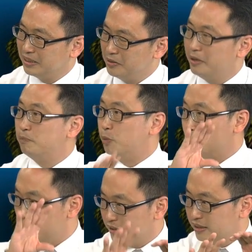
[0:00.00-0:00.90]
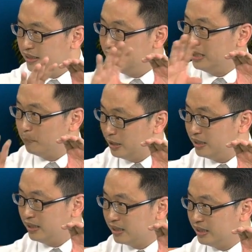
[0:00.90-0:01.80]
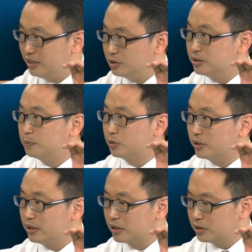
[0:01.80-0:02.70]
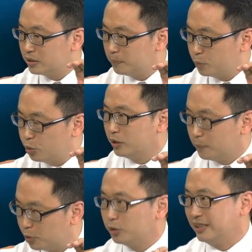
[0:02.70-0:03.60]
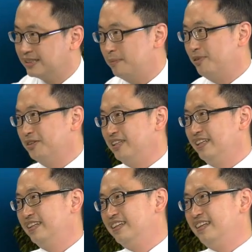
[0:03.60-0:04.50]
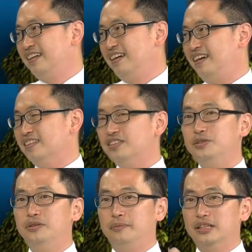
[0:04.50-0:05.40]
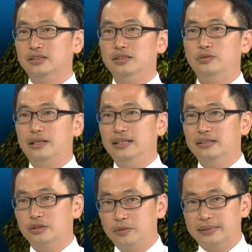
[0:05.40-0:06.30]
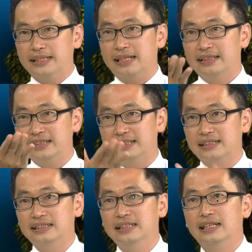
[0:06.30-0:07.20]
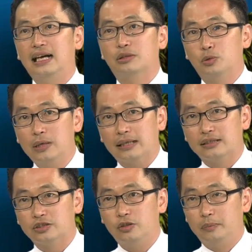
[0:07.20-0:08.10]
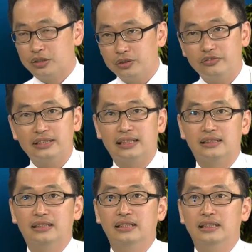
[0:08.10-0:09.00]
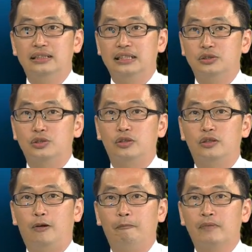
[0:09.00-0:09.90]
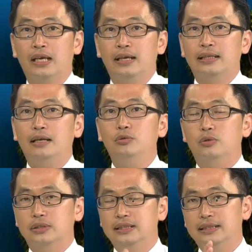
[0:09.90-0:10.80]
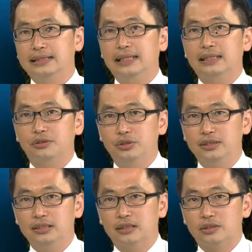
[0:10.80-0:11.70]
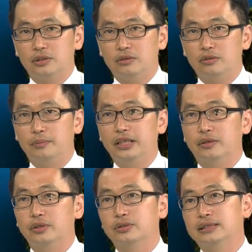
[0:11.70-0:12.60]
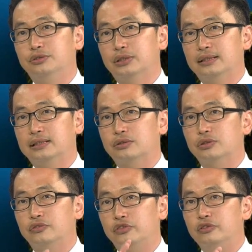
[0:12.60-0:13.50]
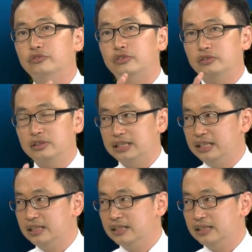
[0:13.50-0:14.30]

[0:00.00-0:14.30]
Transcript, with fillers: 对，不断的一底一底低，就是不断的破底、破底再破底。哇。啊，所以我们的这个观念的时候，我们在看这一张啊图卡的时候，我们就会非常的轻松哈。对。它如果是一个下降趋势的时候，我们有六字诀叫做峰峰低。